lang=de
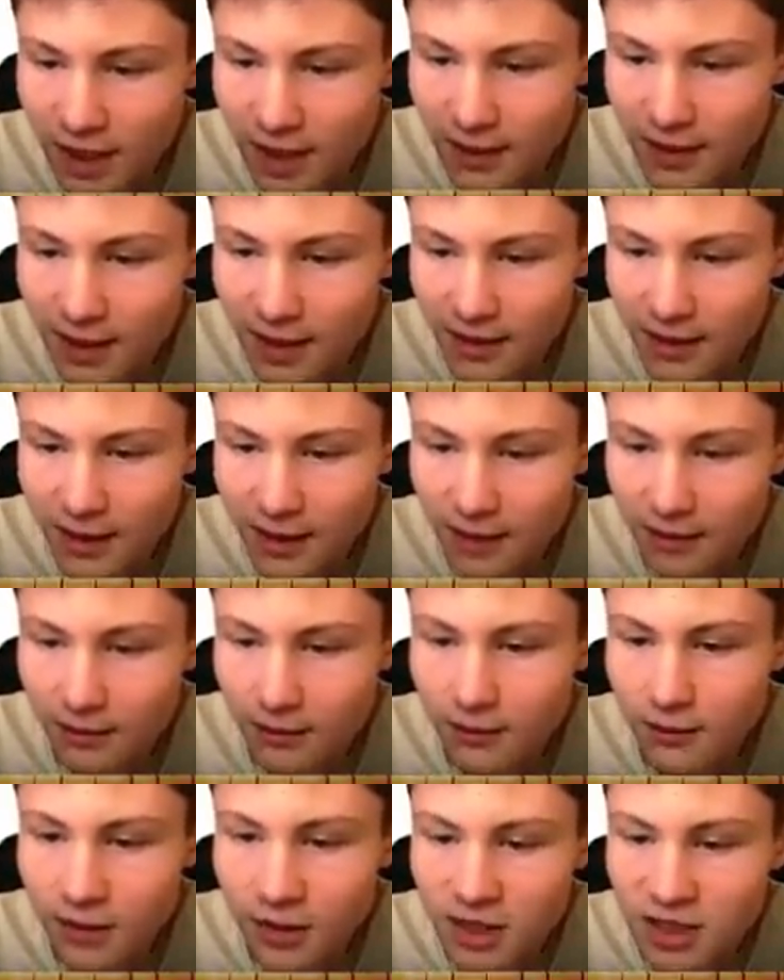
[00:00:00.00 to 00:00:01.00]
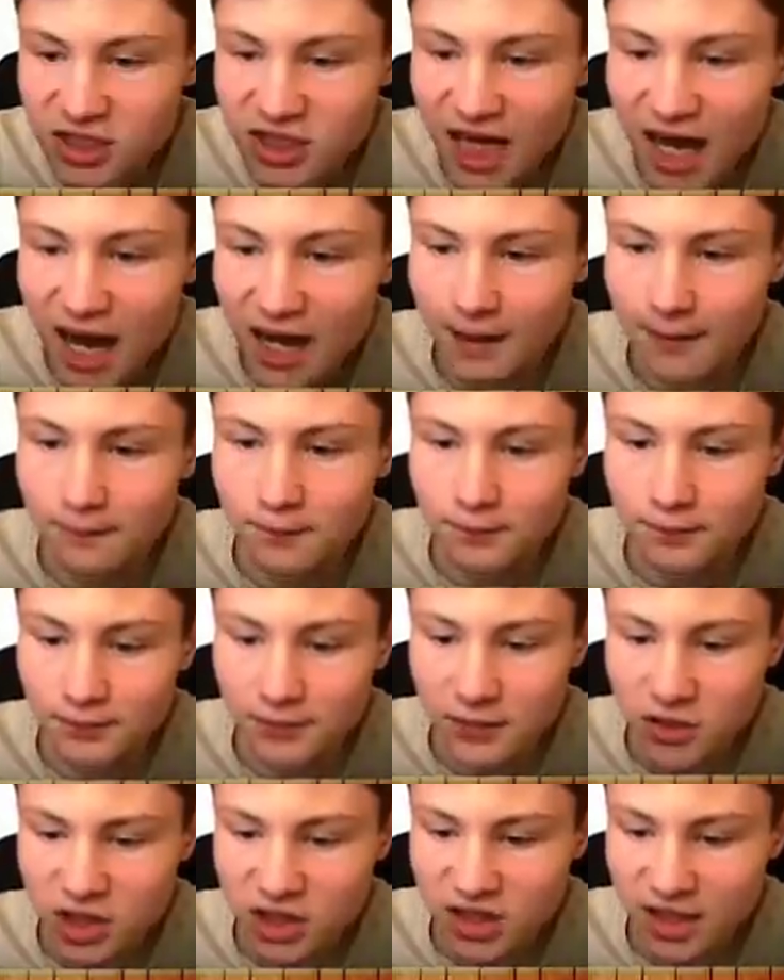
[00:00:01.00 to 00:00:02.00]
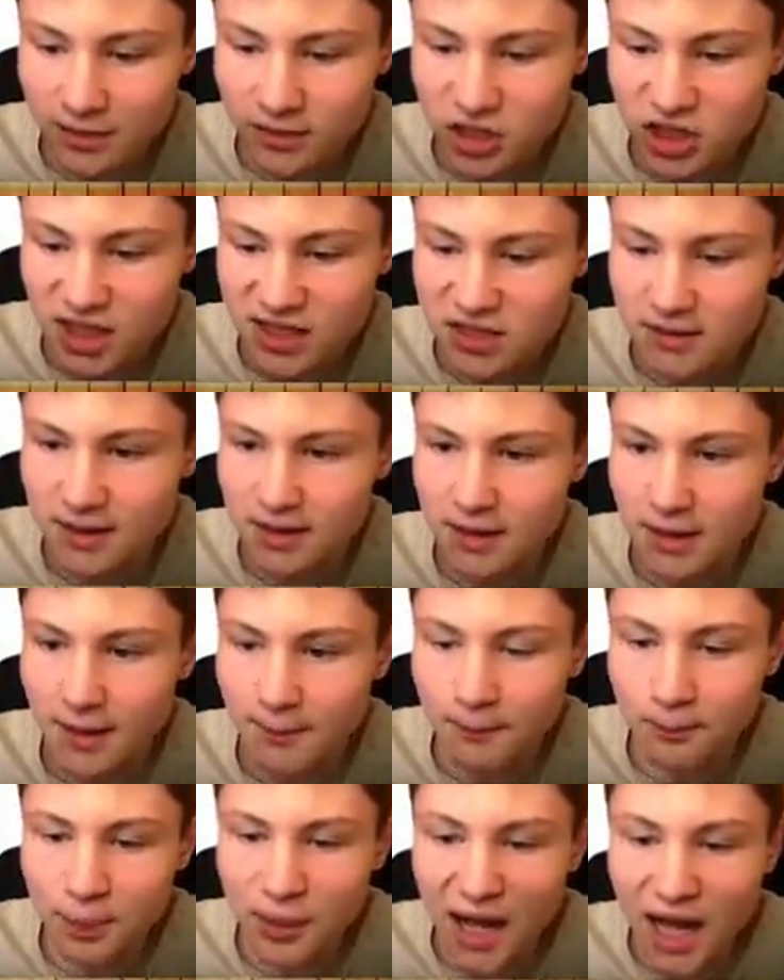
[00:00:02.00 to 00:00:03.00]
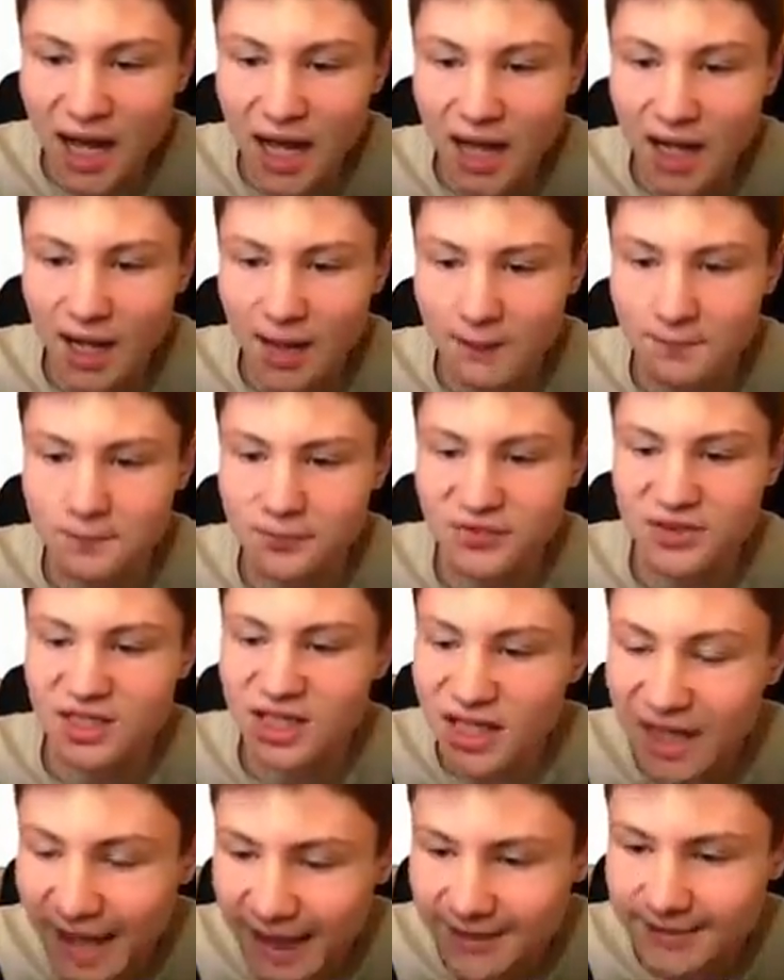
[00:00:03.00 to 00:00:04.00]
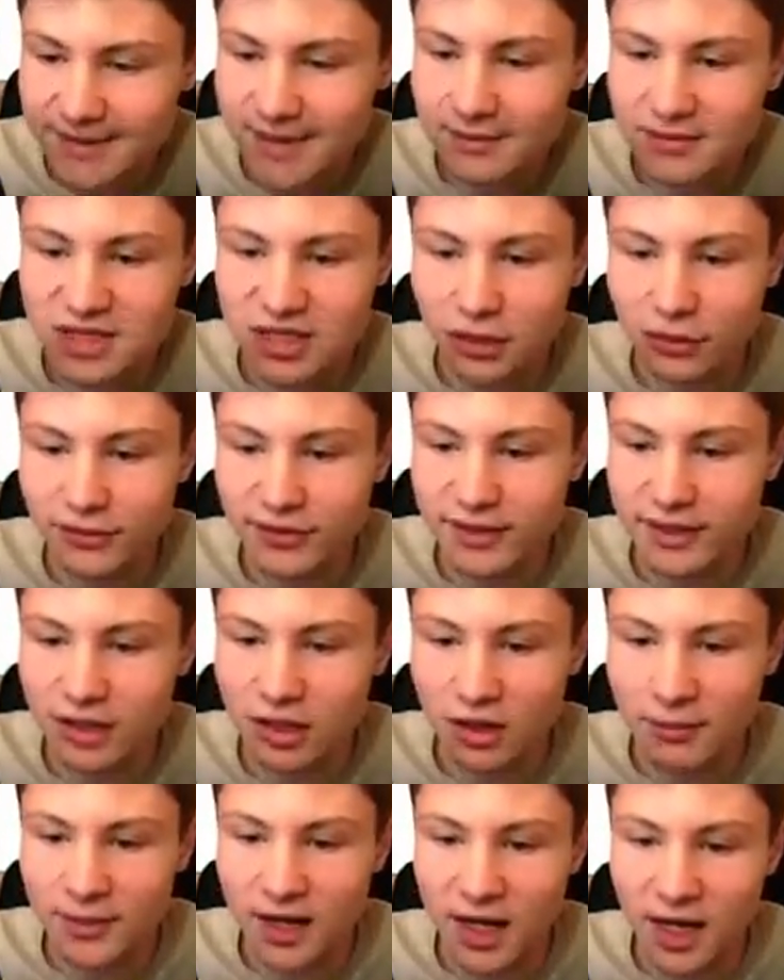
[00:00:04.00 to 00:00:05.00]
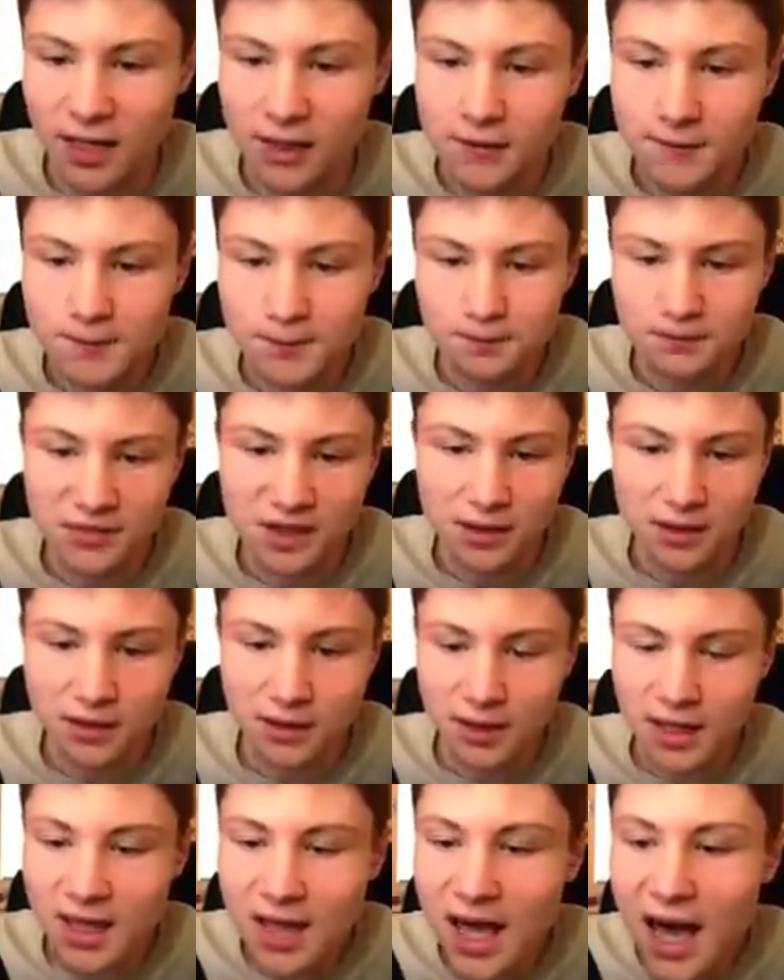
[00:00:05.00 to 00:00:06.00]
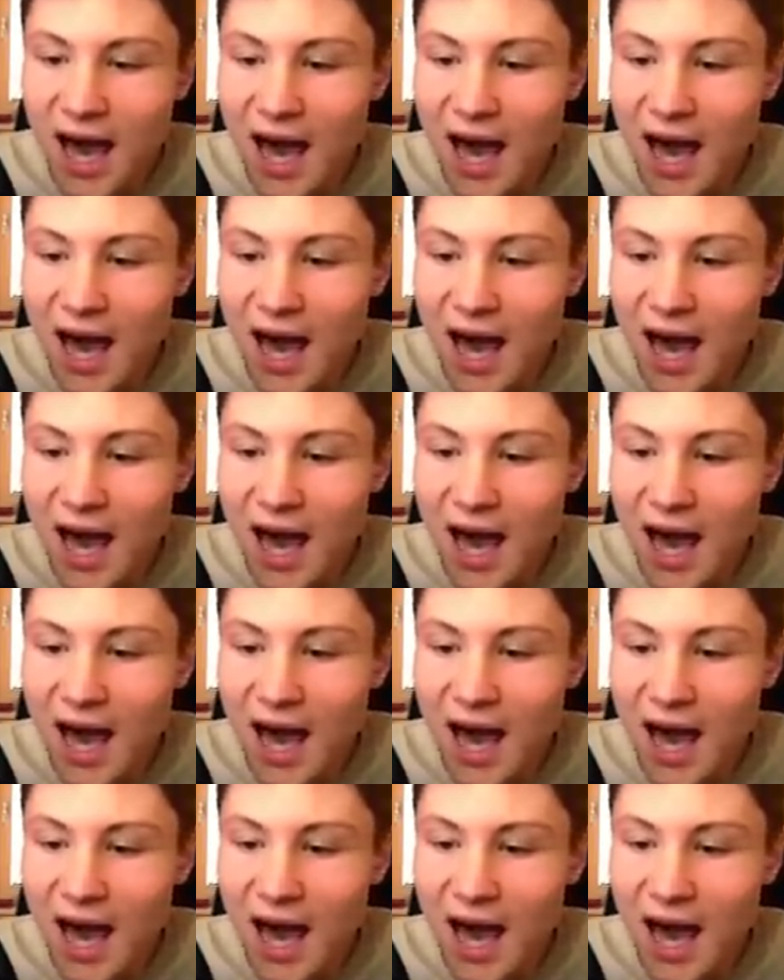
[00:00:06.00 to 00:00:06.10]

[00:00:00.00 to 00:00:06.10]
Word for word: Na, na, na? Ja! Jetzt habe ich ein Steinschwert. Bam! Gerettet habe ich die Runde hier nochmal. Ha!